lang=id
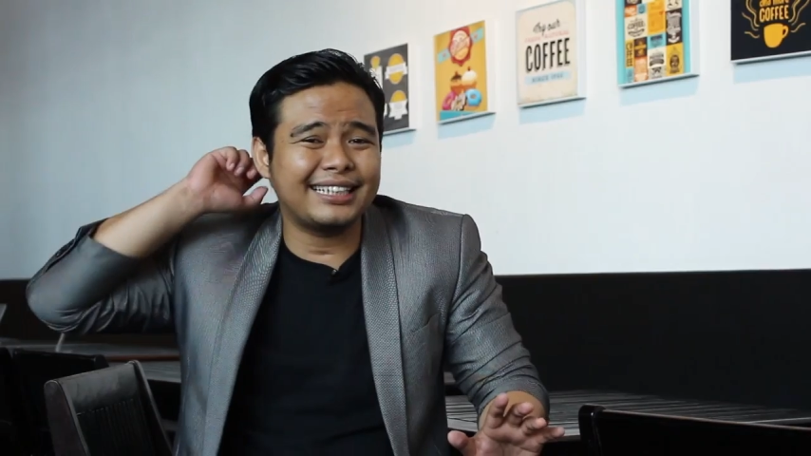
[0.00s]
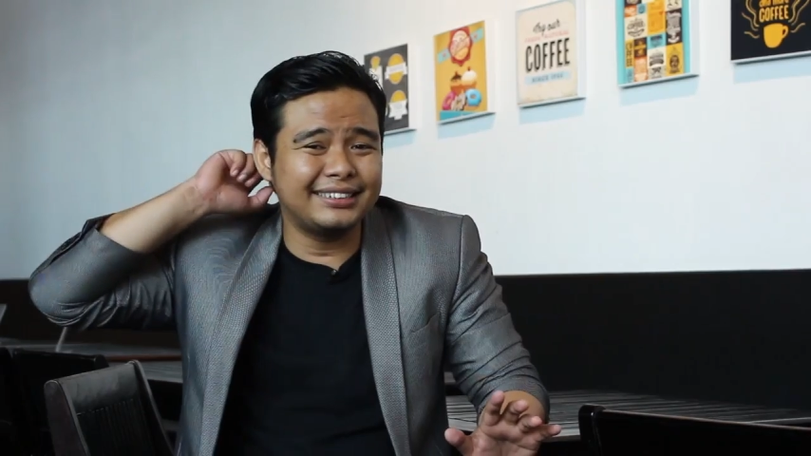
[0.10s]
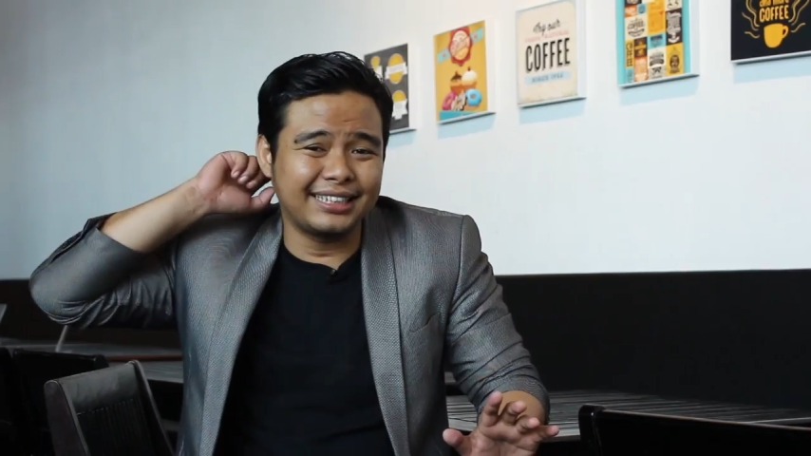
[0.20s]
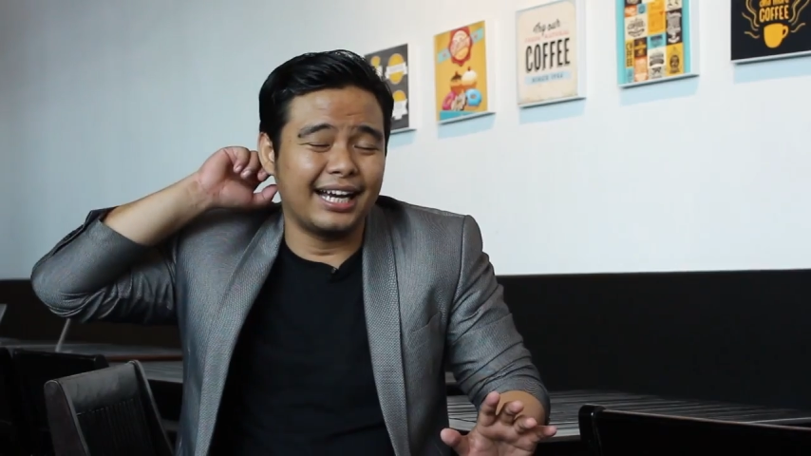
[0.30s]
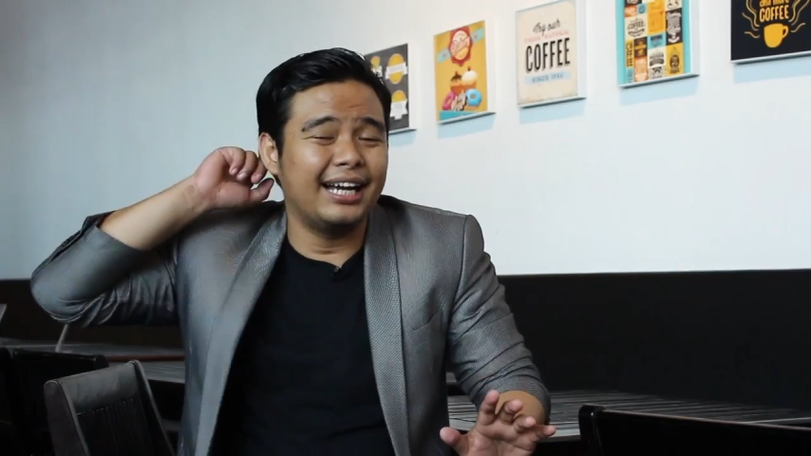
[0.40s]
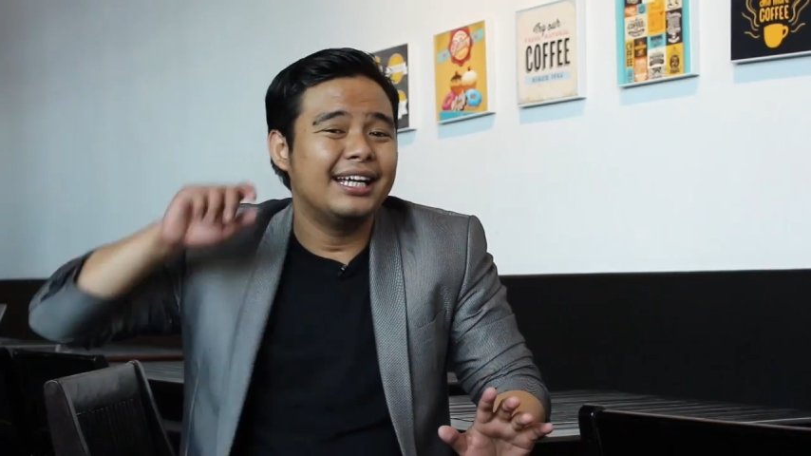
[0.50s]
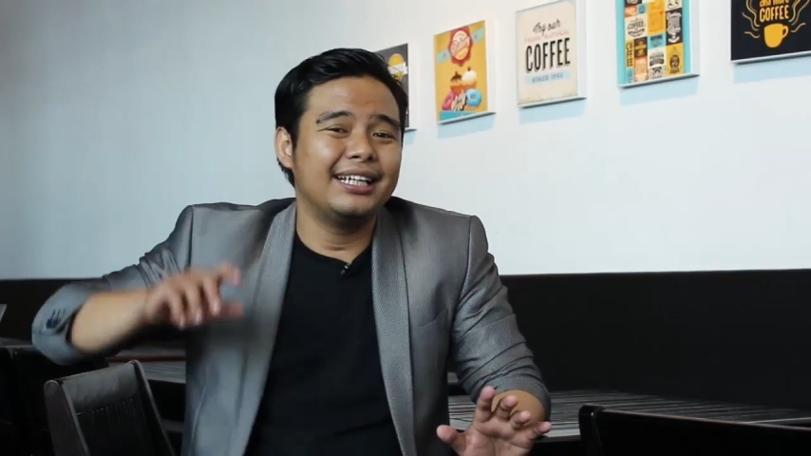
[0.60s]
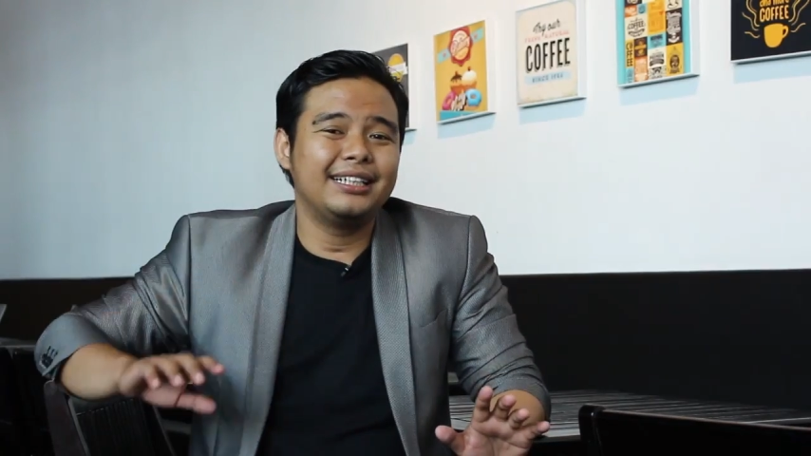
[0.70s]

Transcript: saja.